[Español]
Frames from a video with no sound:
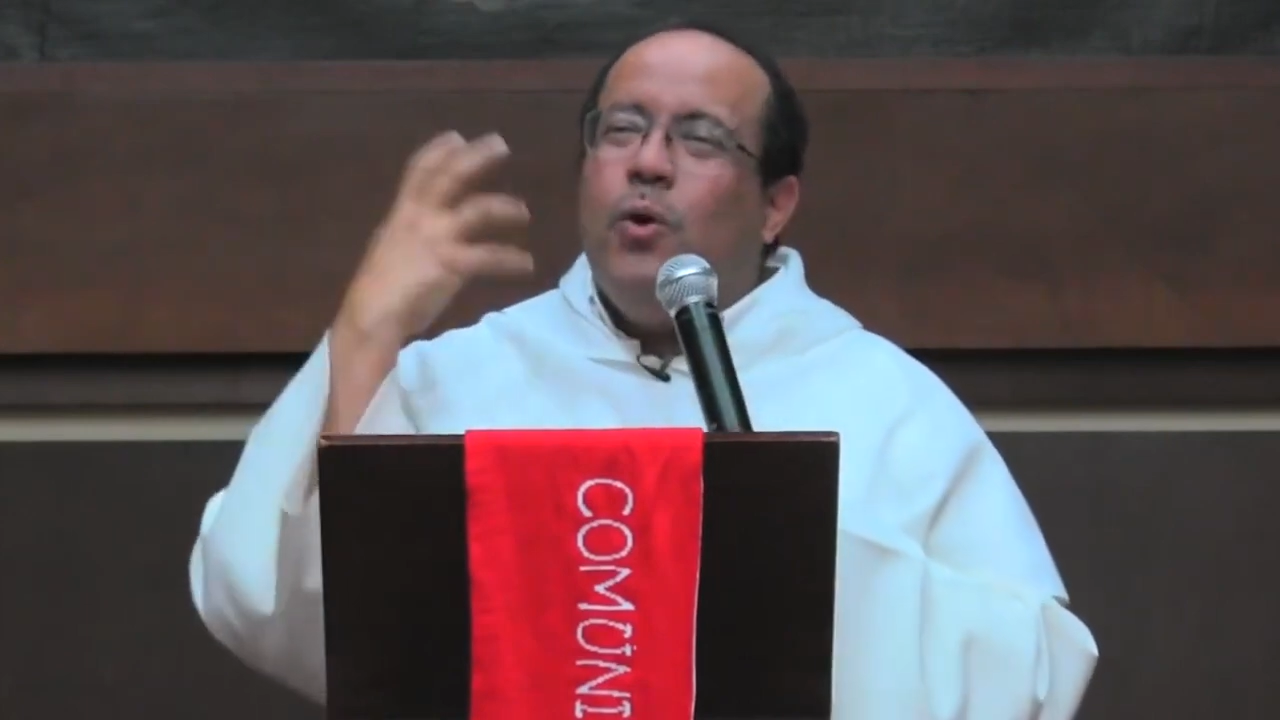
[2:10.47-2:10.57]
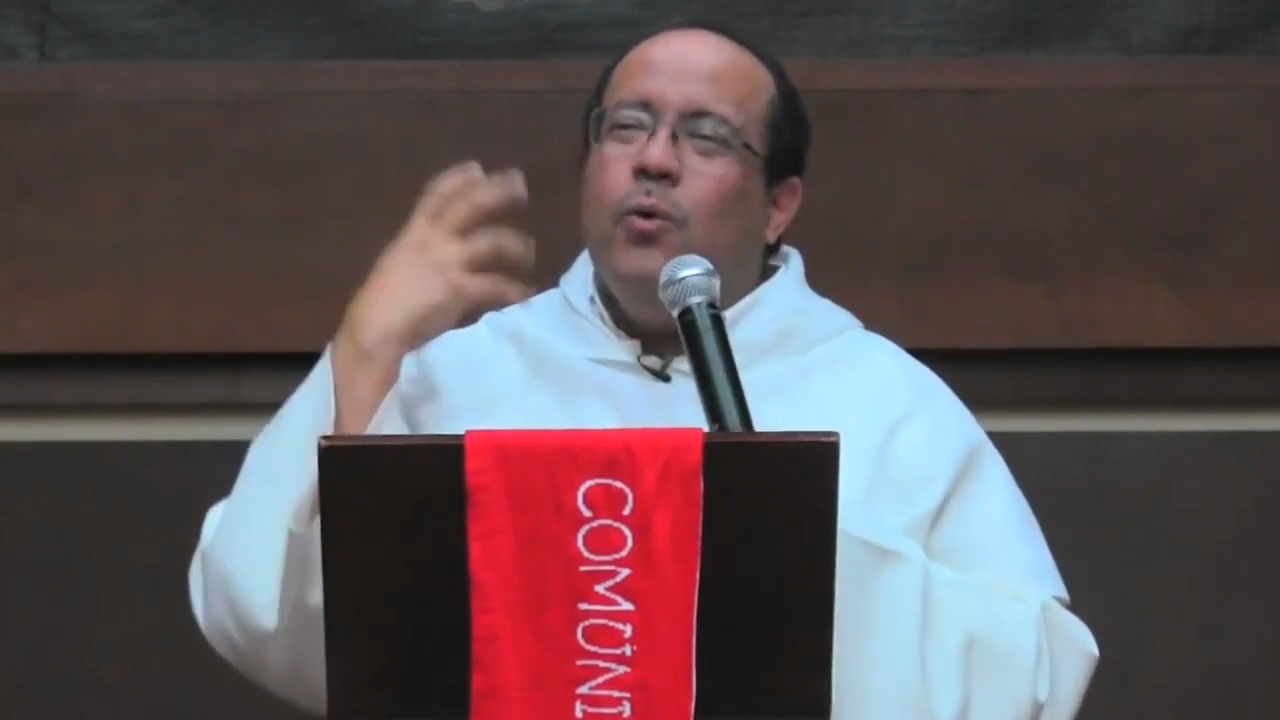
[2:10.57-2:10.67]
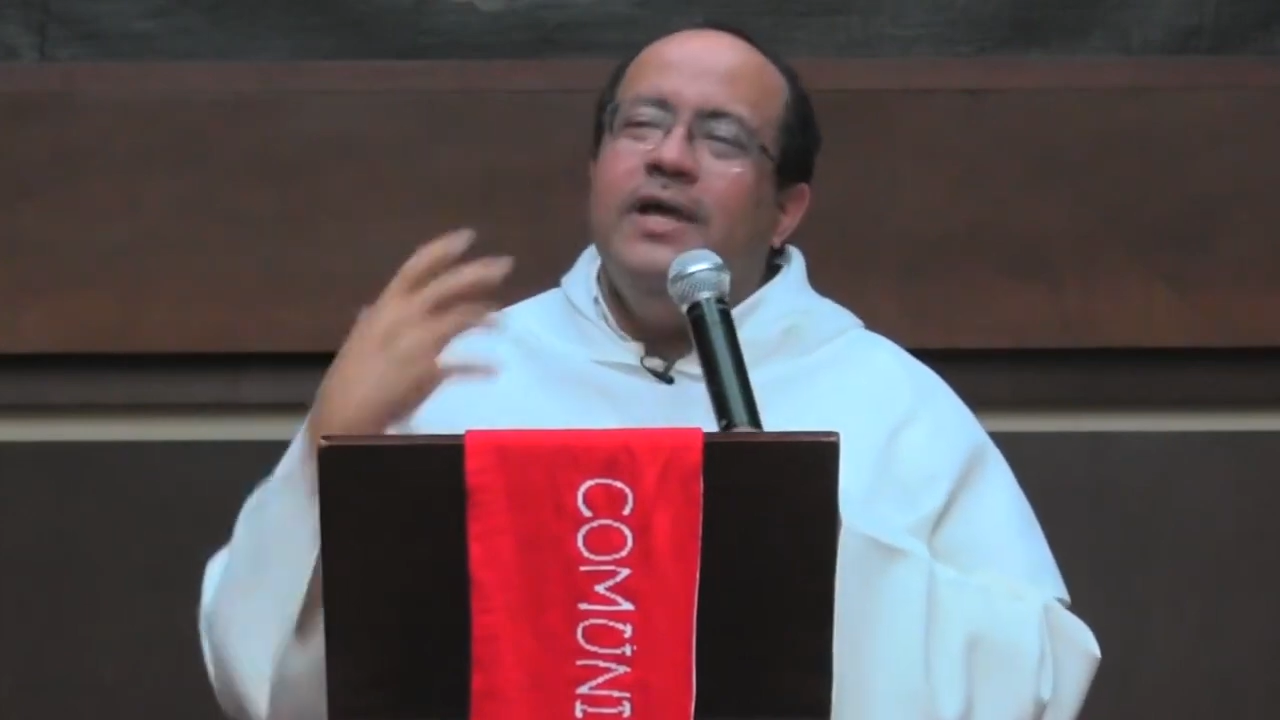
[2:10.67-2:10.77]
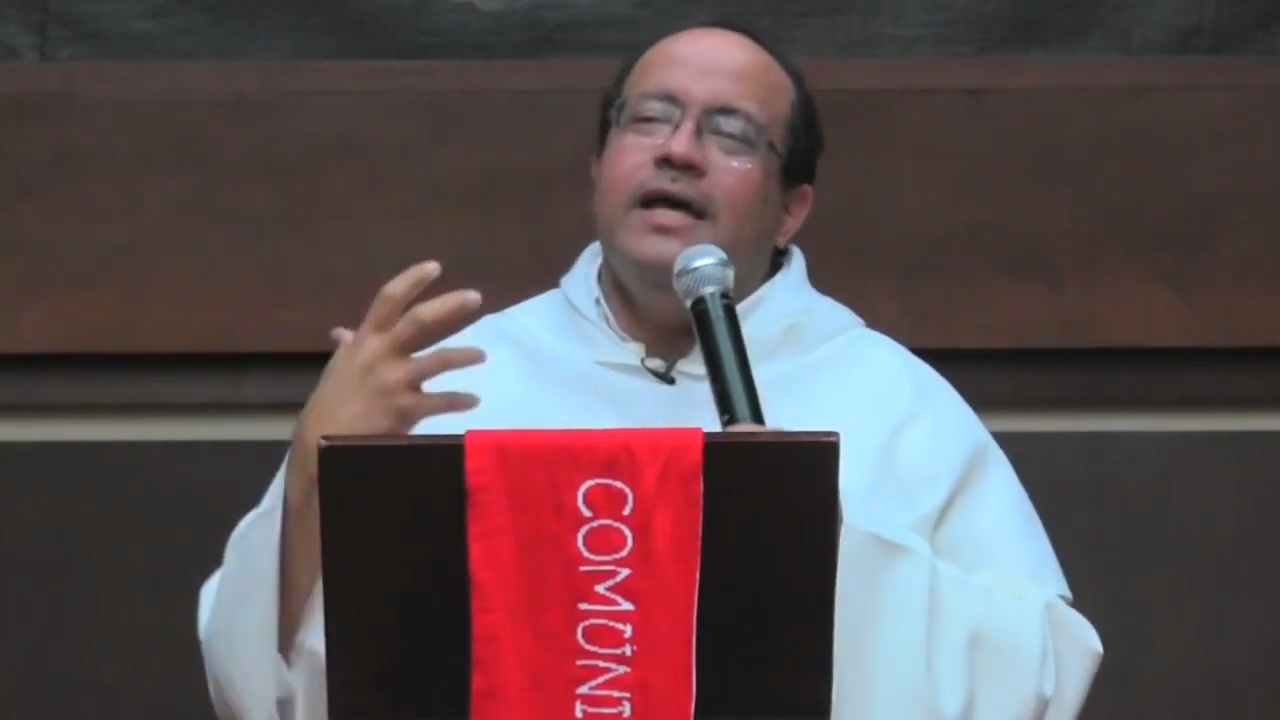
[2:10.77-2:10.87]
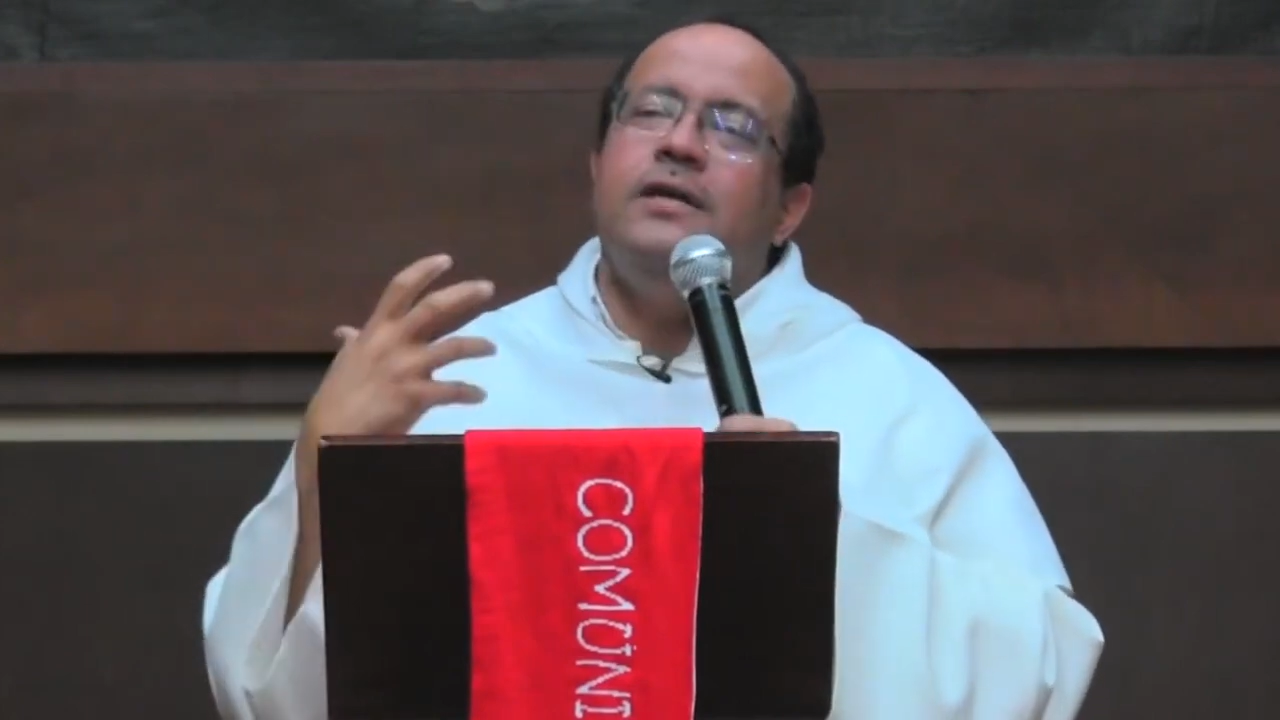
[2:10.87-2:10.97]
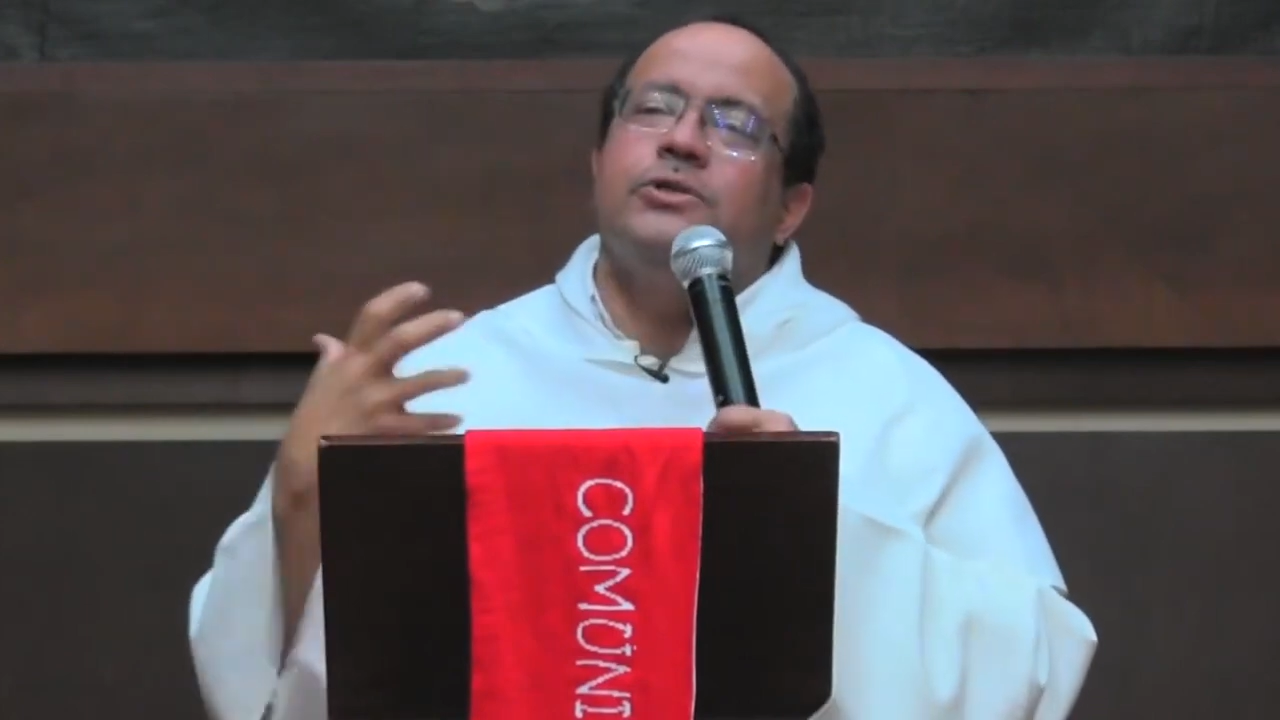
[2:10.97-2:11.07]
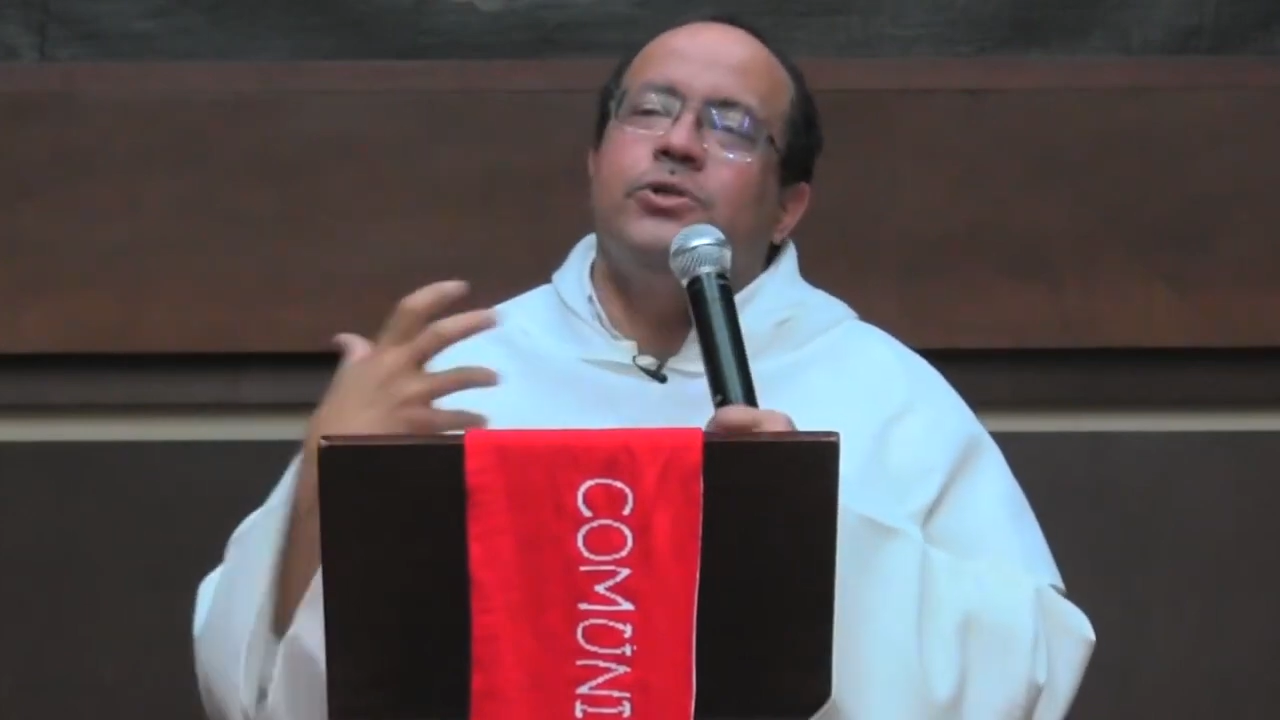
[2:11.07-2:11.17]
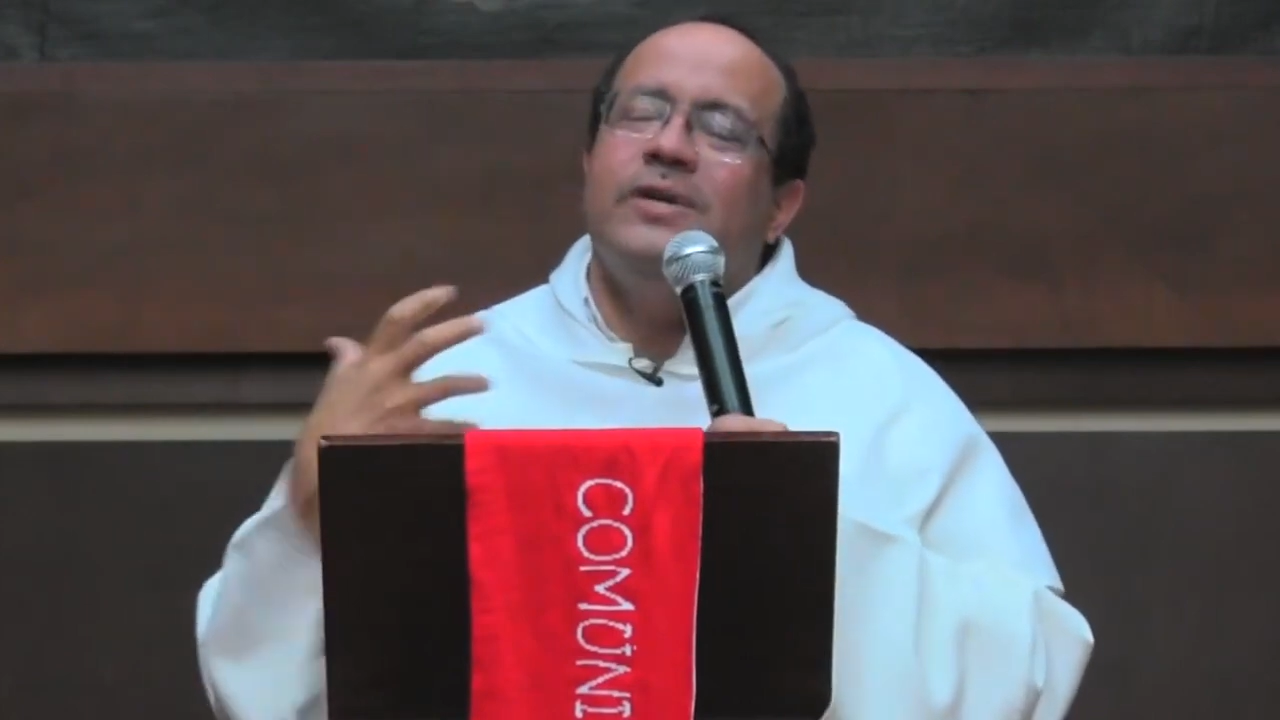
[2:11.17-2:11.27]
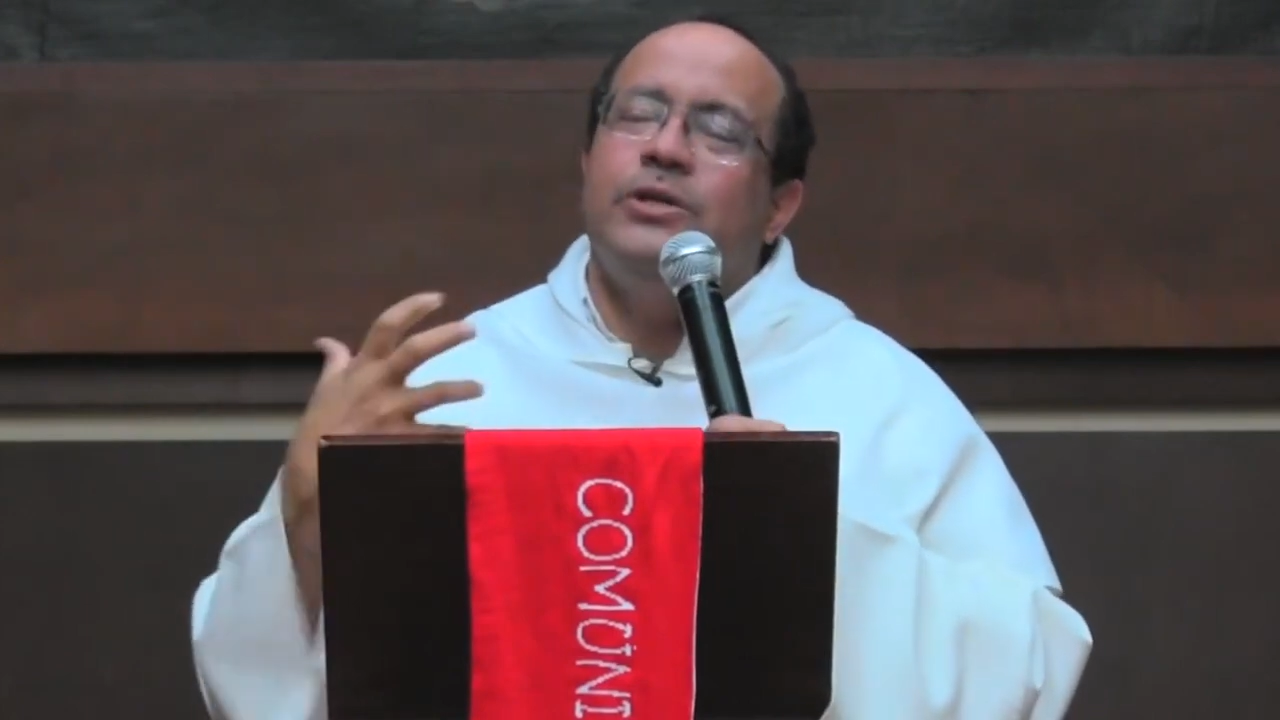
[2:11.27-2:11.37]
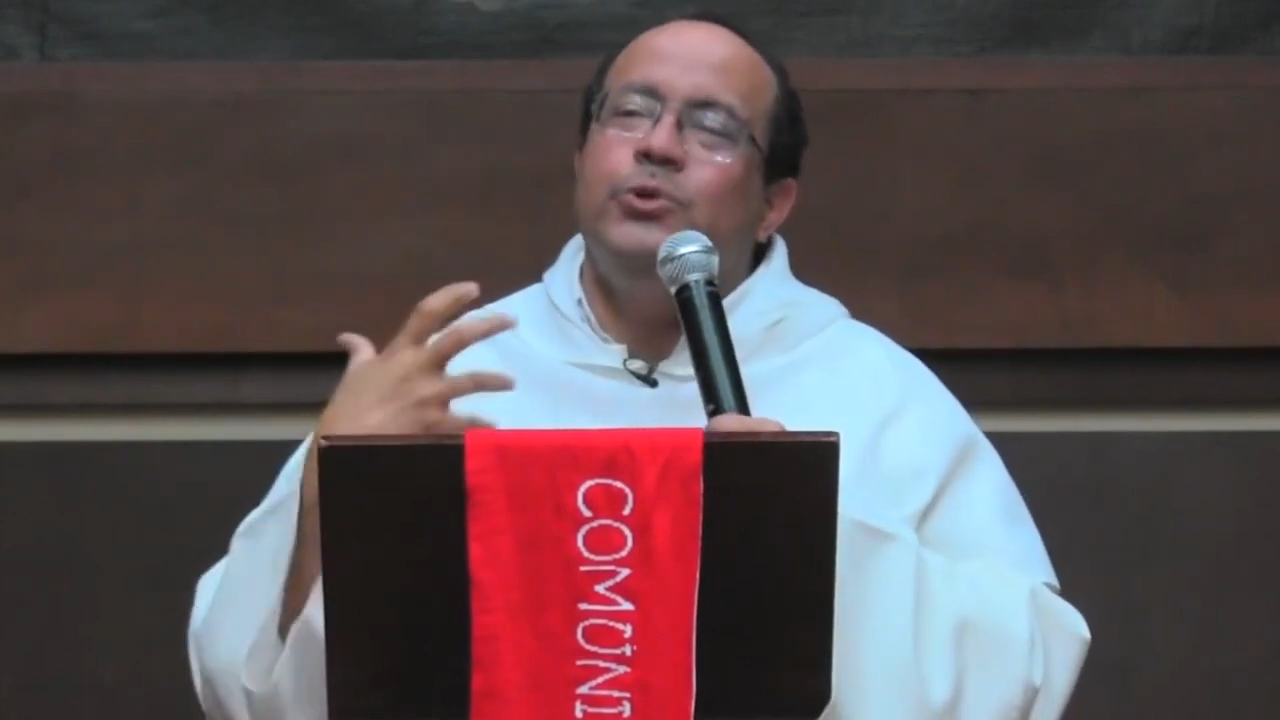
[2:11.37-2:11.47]
gobierno
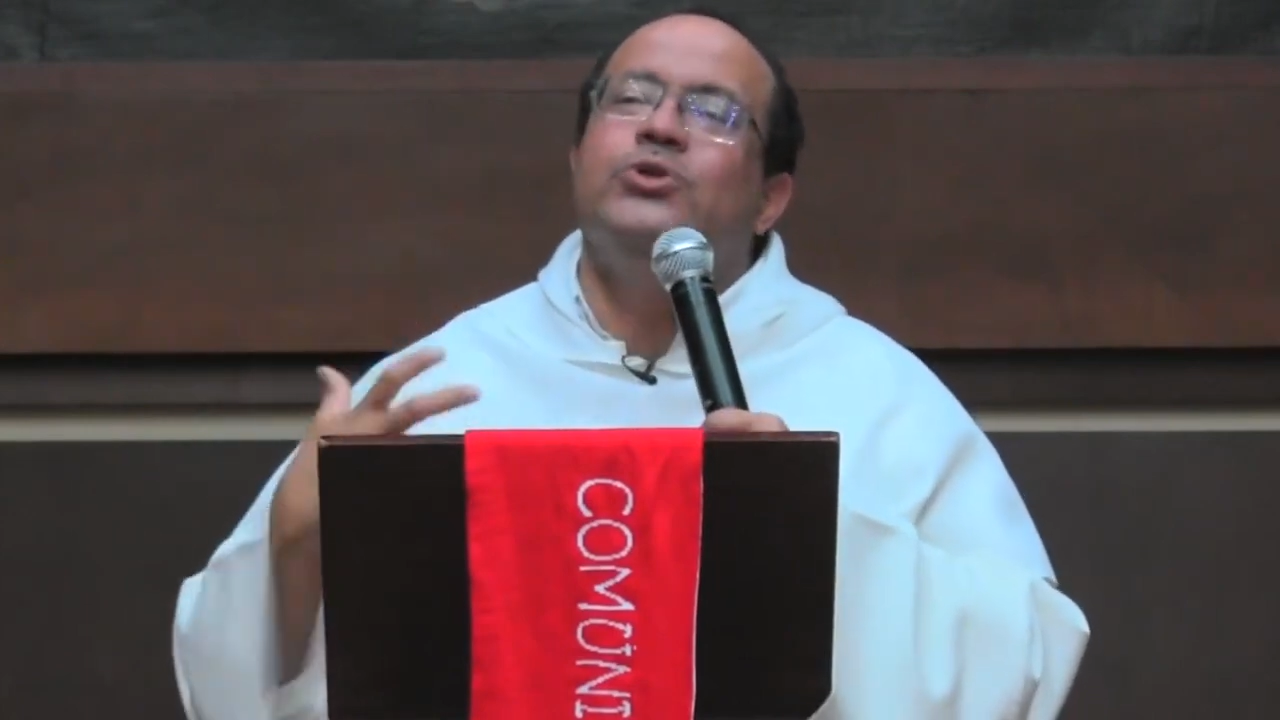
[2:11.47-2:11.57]
sobre tu